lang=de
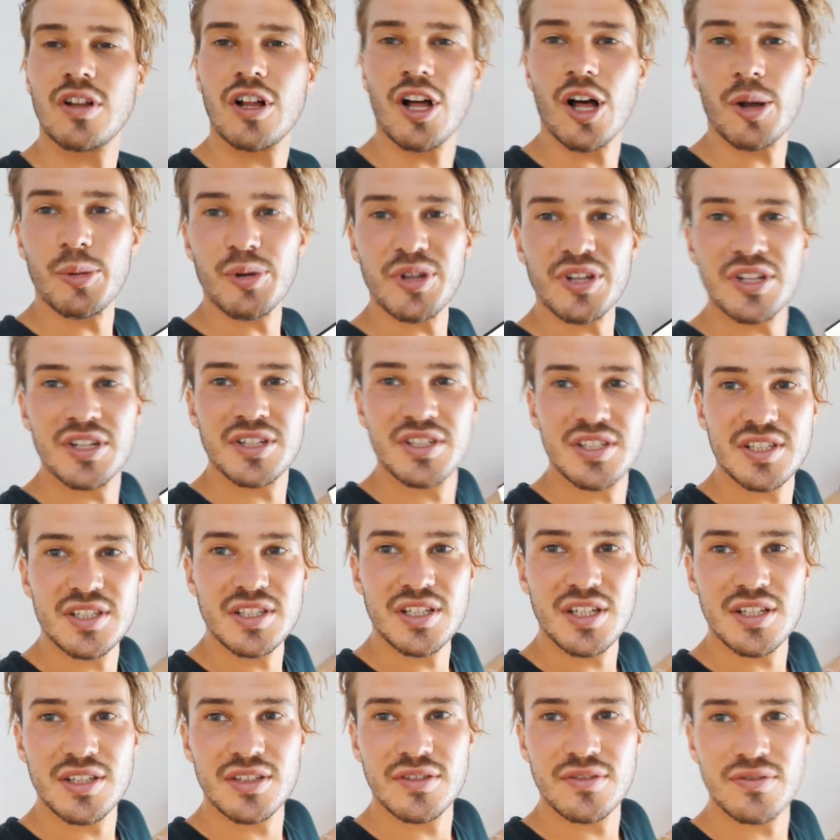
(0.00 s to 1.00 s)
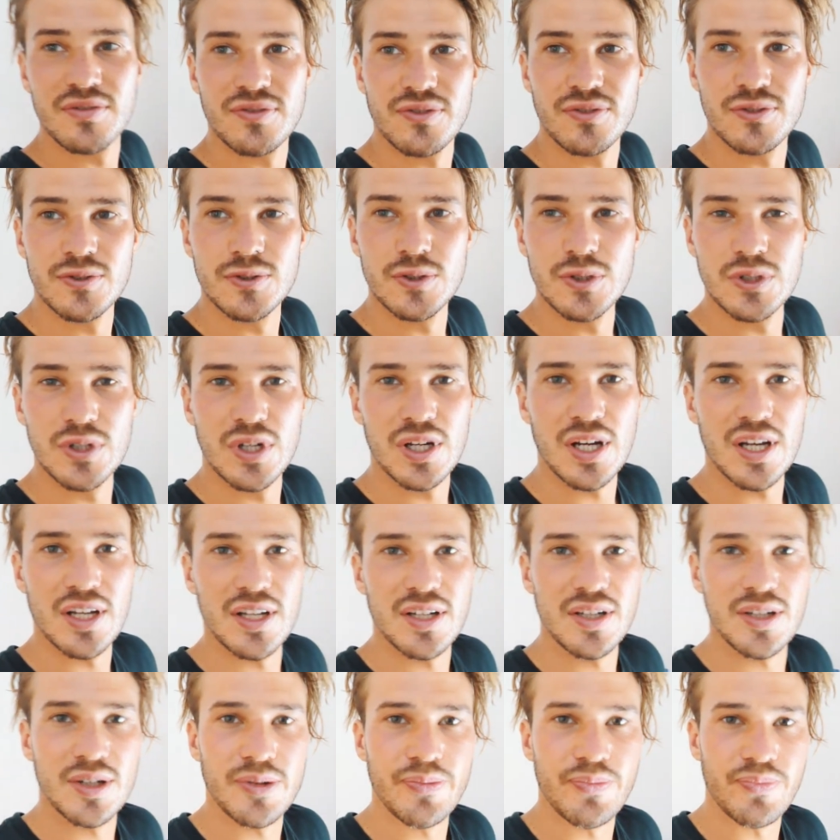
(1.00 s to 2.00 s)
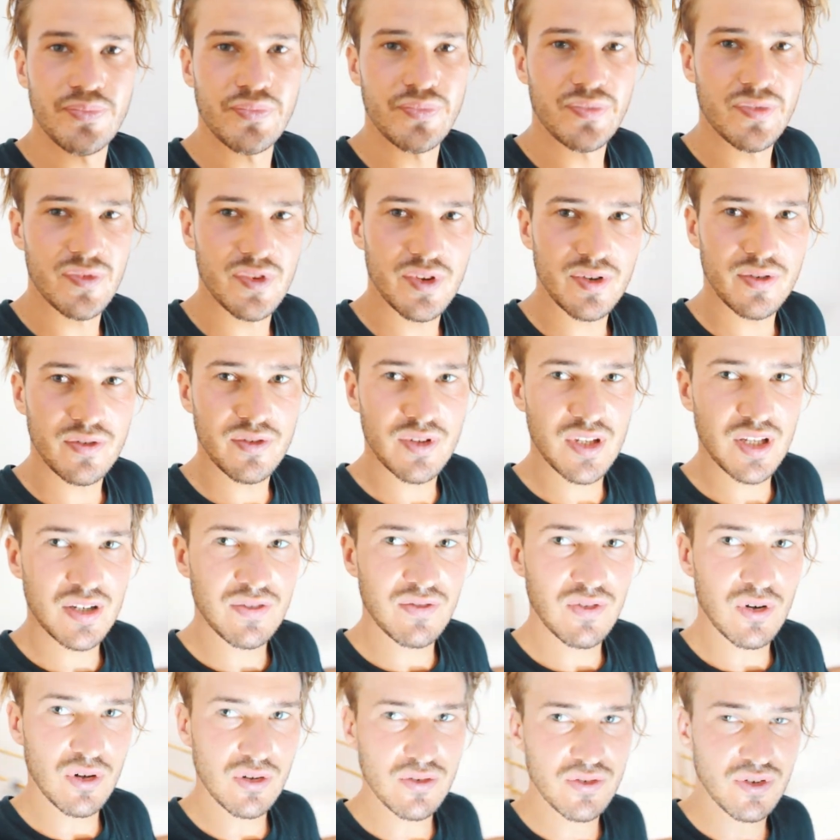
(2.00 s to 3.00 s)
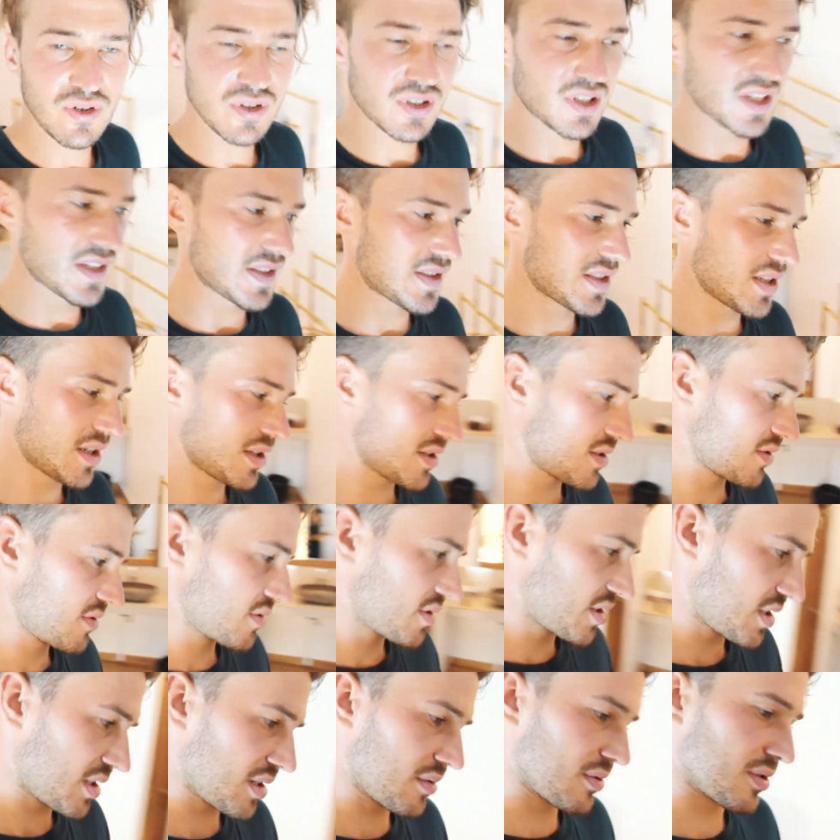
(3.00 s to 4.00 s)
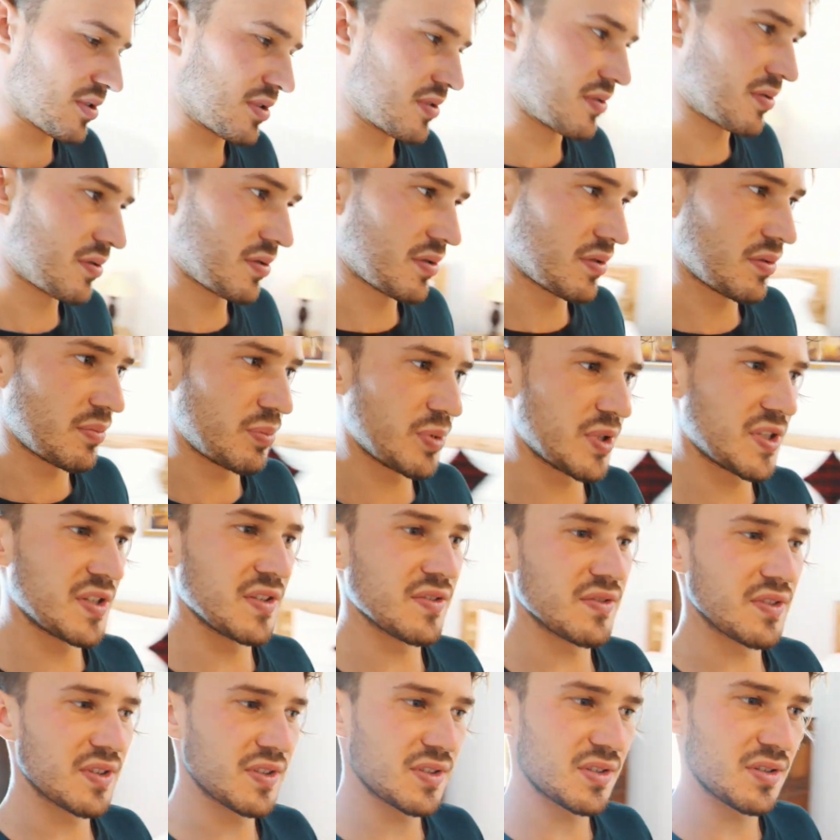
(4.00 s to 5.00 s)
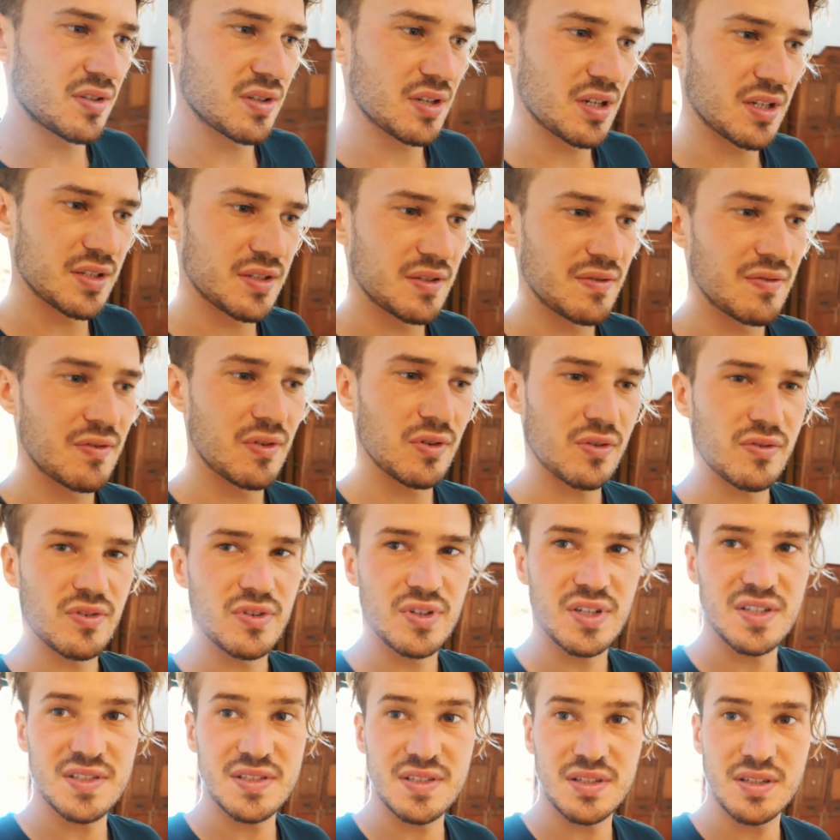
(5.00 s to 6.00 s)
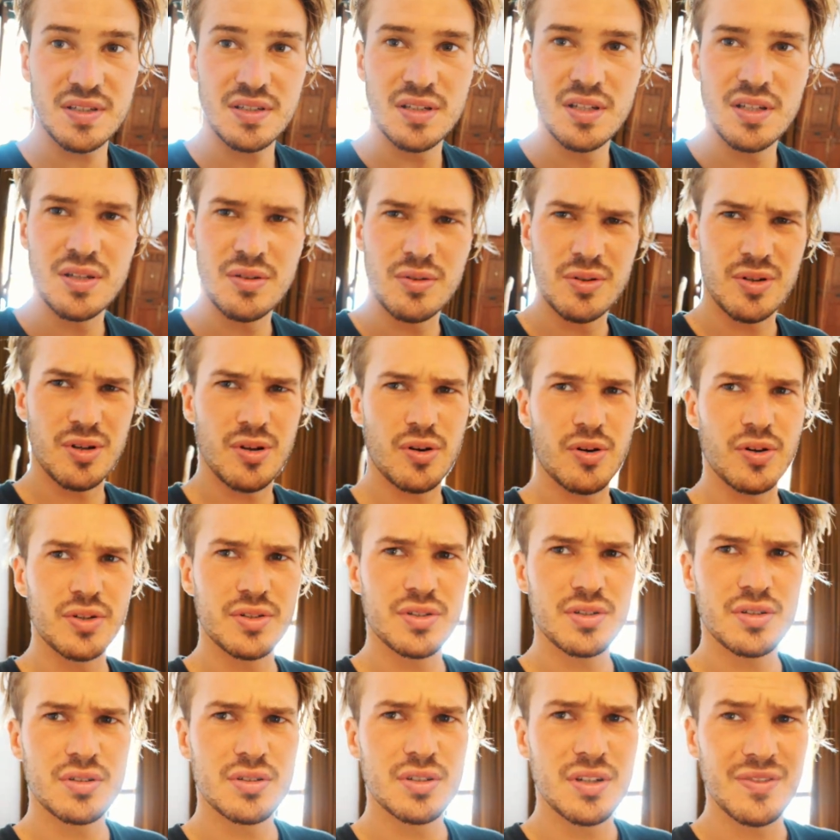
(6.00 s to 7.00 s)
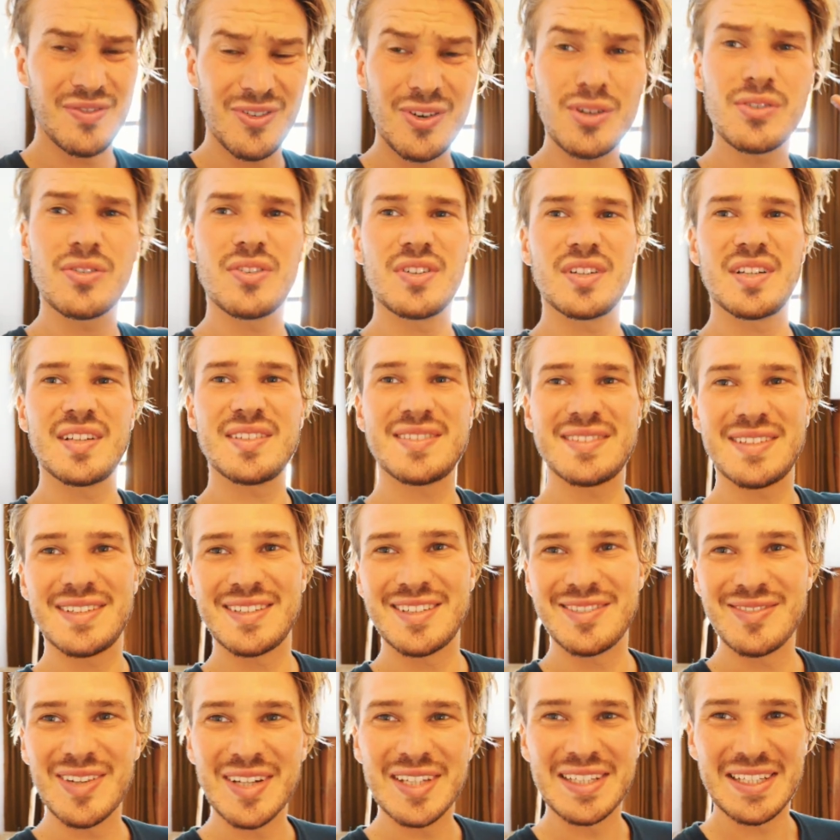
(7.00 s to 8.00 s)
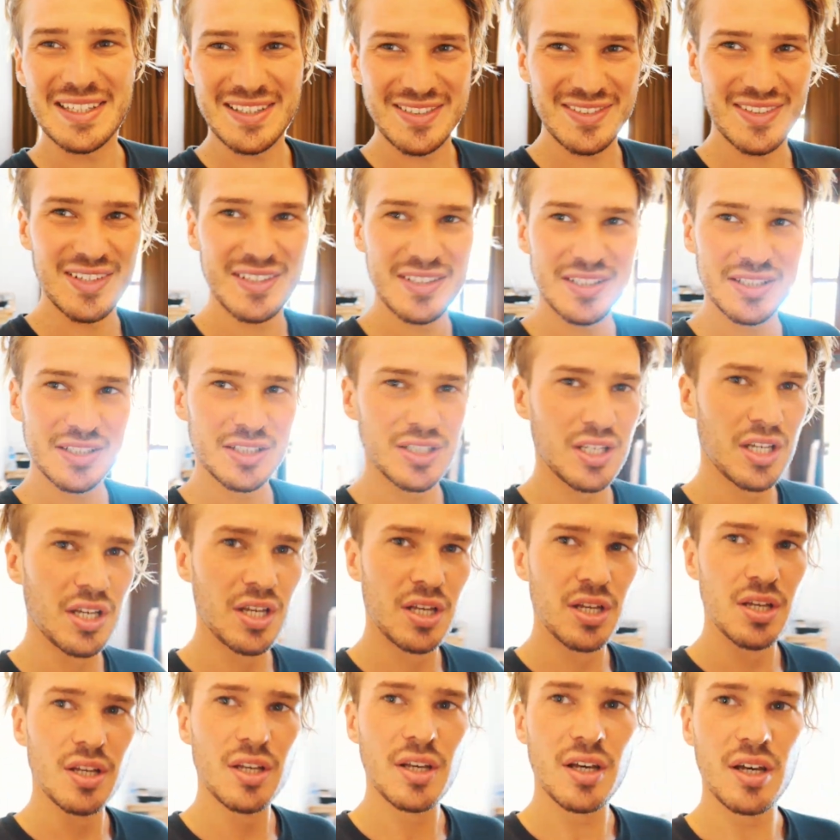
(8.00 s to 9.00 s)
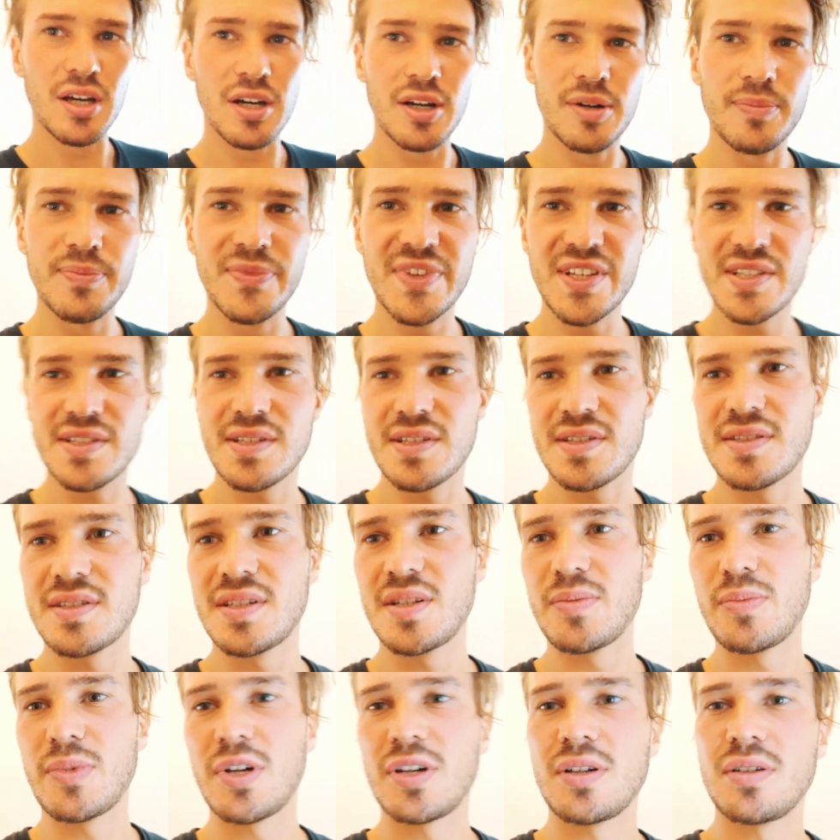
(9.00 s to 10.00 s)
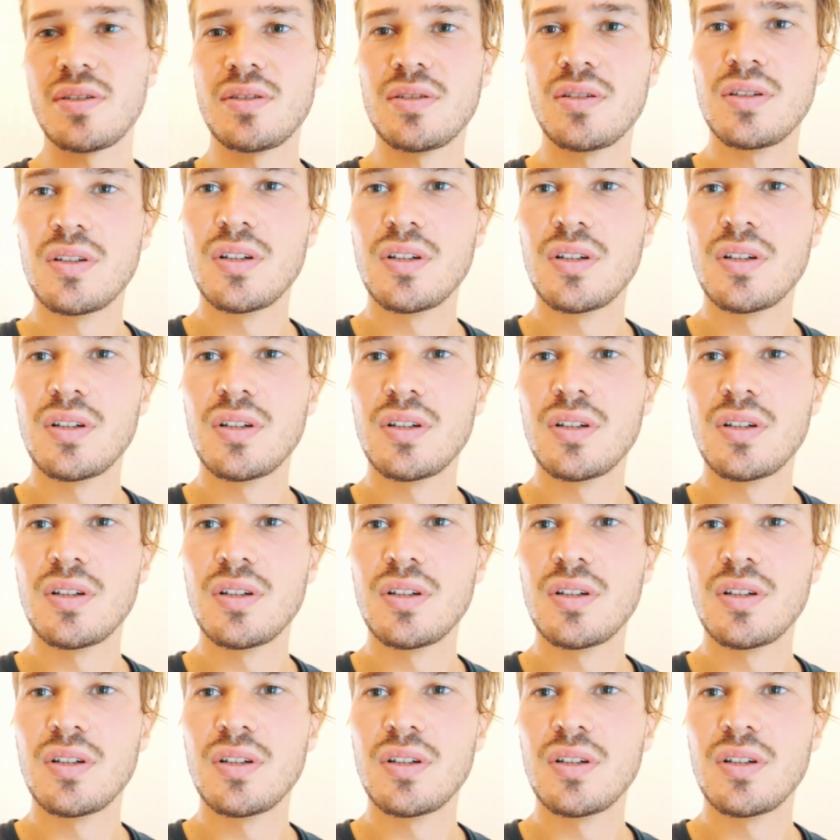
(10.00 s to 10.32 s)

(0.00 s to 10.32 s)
Am Editieren für ähm, den Vlog von gestern, den habe ich, beziehungsweise ja, den Vlog von gestern oder heute, den Vlog von gestern, den mache ich jetzt fertig. Ähm, das ist das Zimmer.